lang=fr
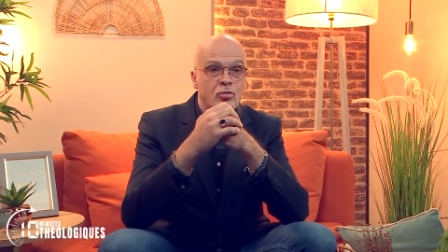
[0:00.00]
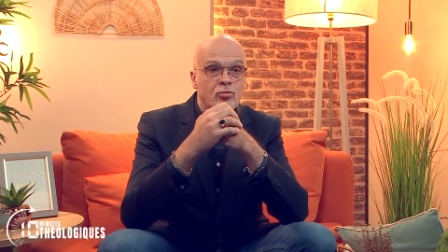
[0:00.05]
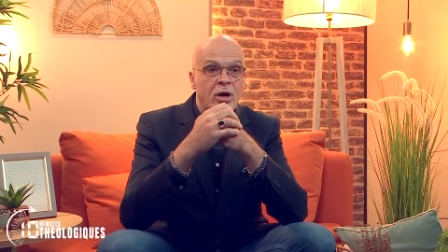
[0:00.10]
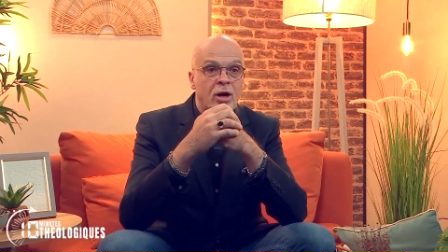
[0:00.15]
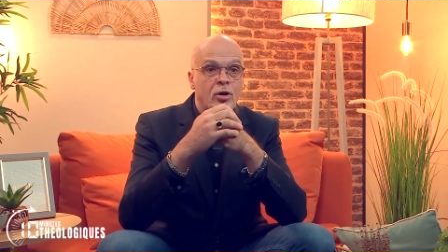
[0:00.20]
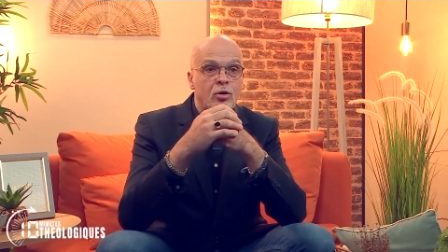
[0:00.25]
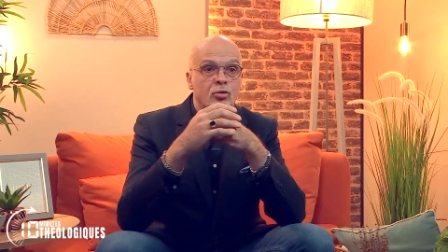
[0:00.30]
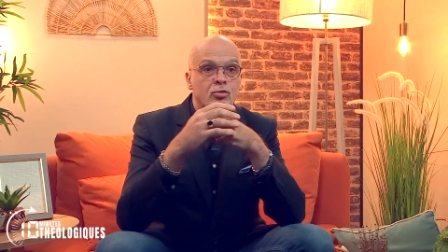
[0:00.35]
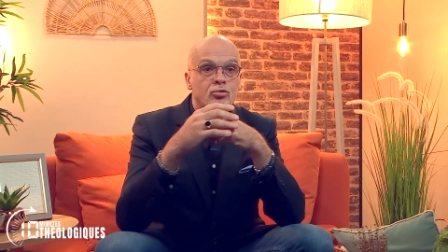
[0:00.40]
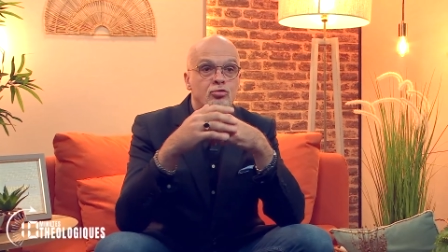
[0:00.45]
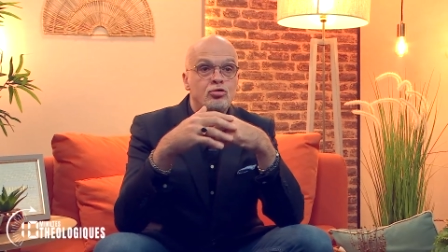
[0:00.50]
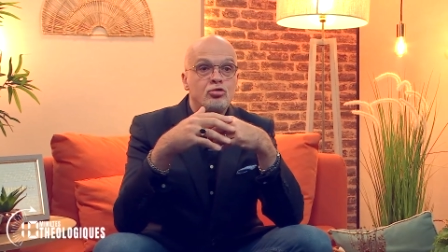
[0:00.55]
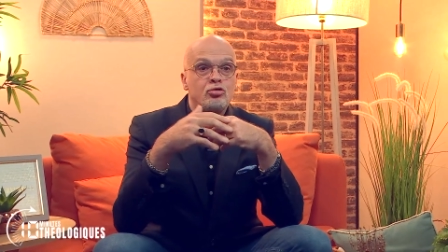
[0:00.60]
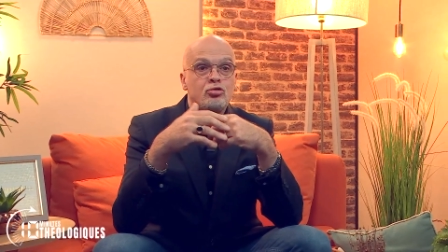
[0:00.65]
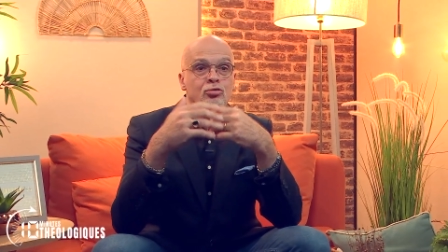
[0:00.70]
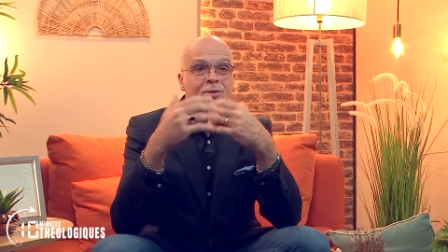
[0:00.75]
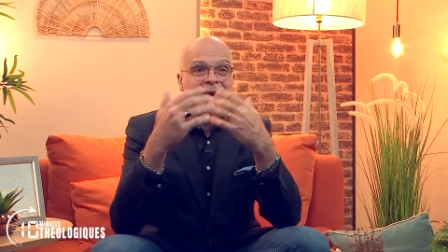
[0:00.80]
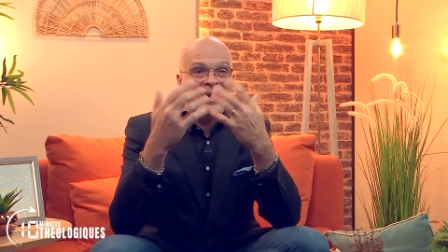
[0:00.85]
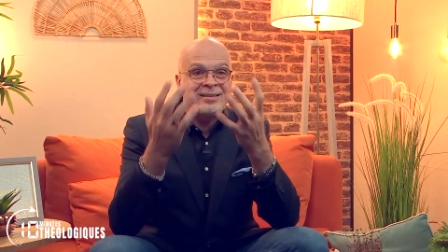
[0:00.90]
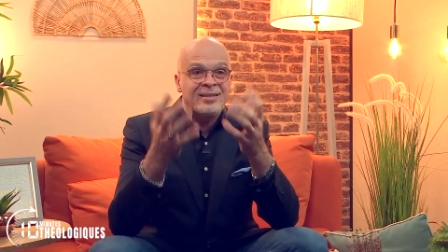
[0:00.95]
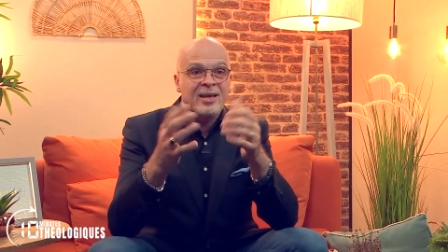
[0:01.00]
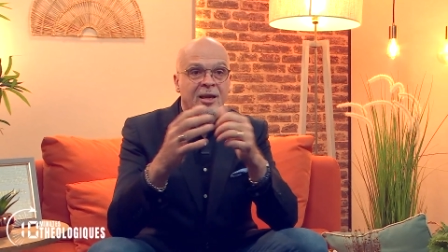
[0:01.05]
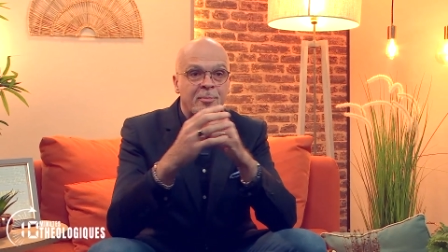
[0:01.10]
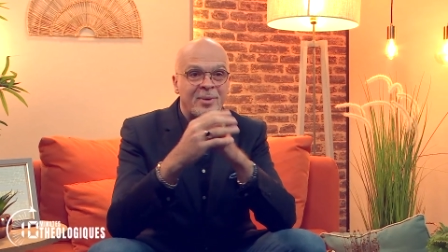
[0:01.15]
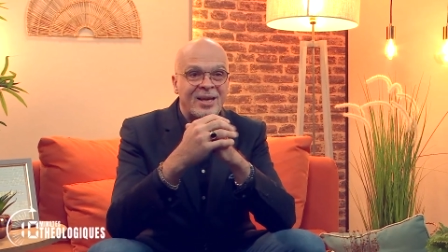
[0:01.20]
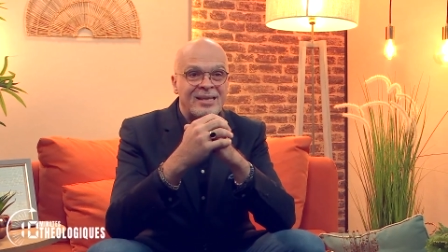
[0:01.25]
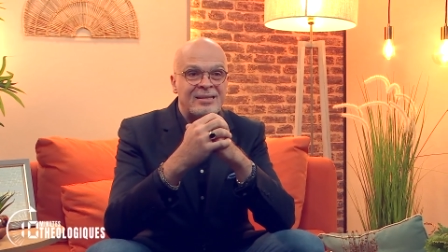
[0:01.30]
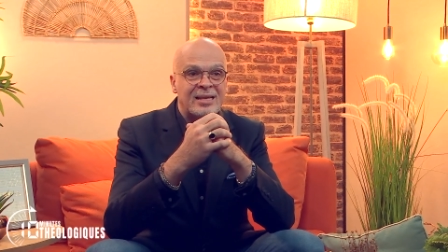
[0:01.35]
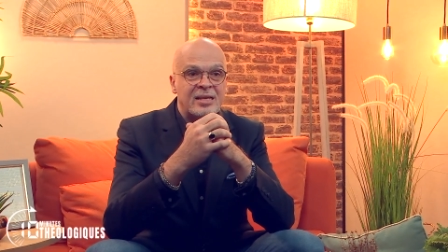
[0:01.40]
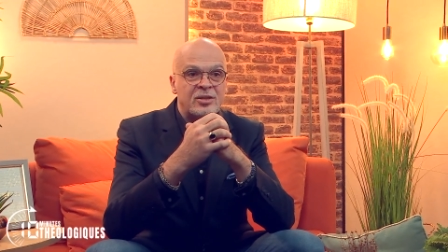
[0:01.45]
ou alors une
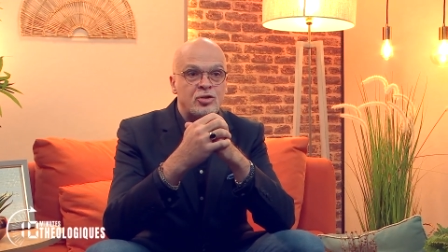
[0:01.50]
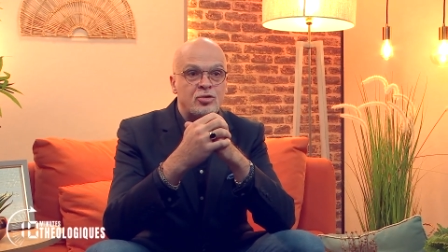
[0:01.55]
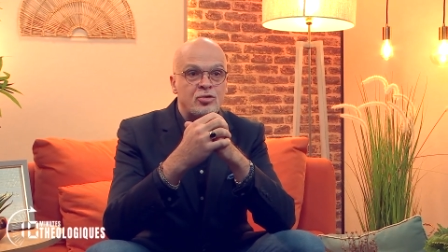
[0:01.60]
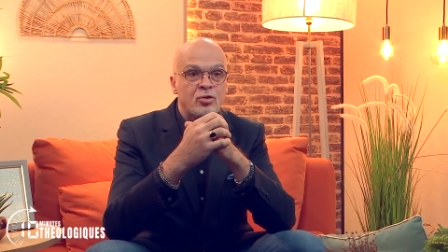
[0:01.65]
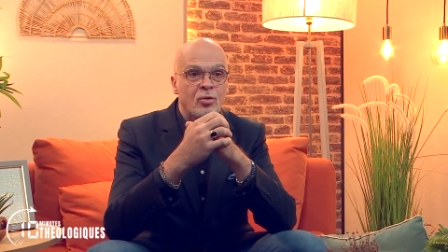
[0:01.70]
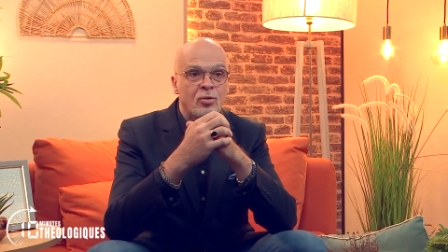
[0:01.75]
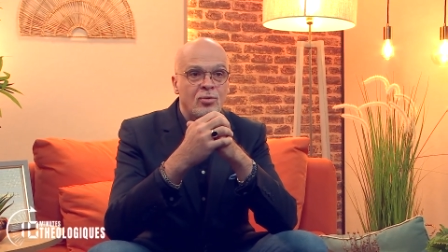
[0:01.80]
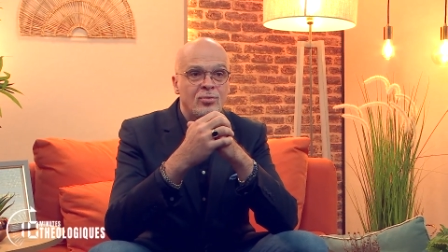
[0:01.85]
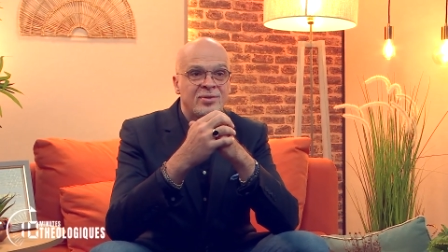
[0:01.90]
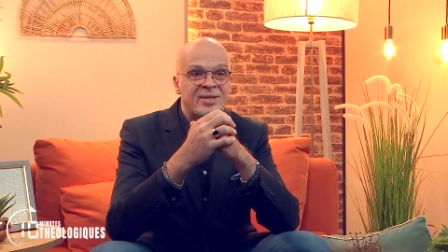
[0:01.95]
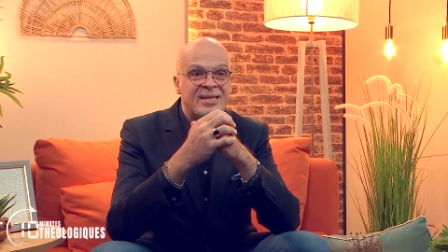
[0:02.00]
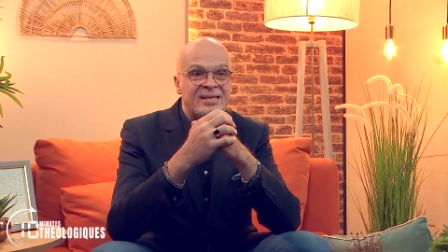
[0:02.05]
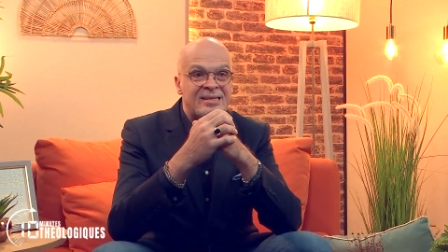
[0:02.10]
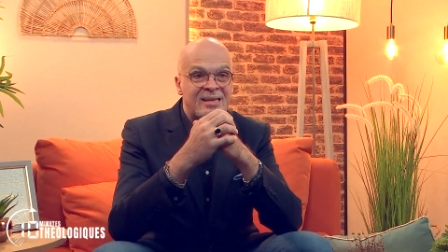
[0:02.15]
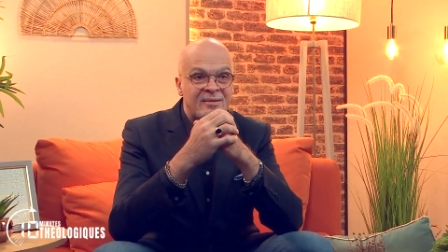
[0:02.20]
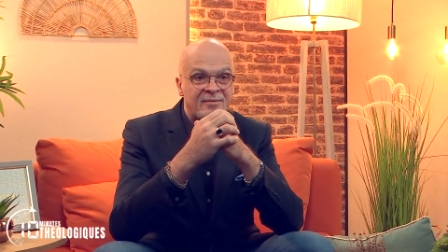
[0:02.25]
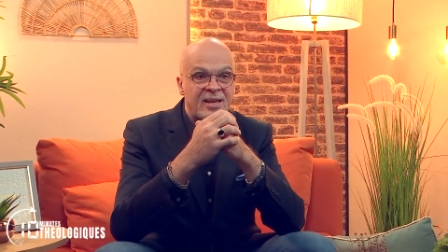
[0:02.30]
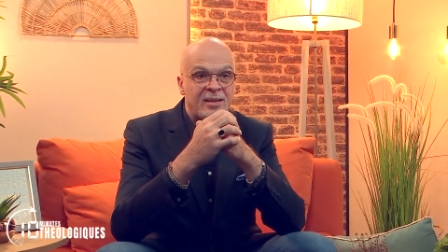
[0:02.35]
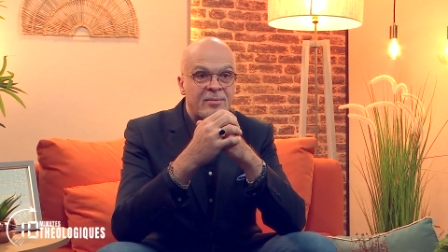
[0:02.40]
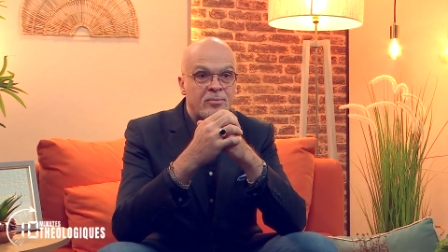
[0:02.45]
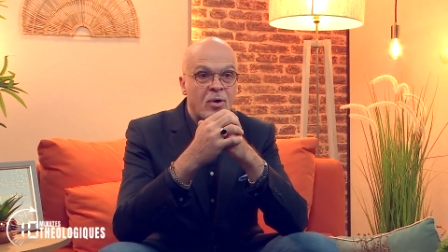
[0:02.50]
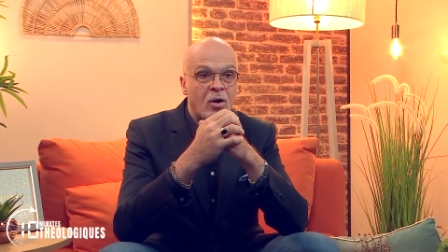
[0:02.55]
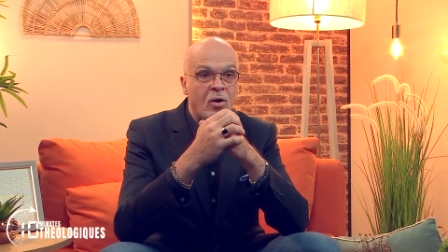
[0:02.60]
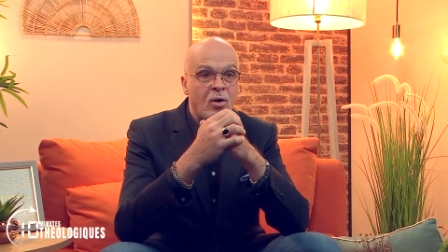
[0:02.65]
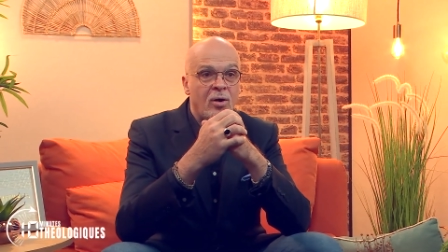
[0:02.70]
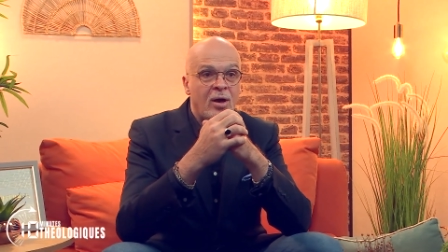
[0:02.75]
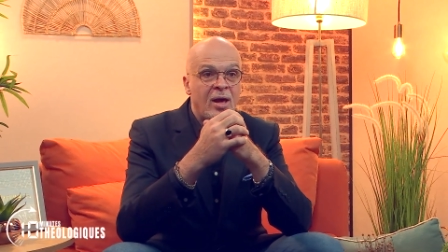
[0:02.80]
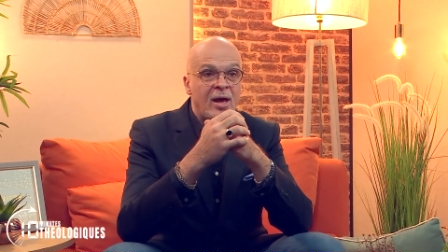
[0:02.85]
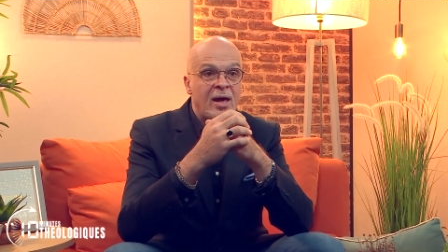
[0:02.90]
surinterprétation des événements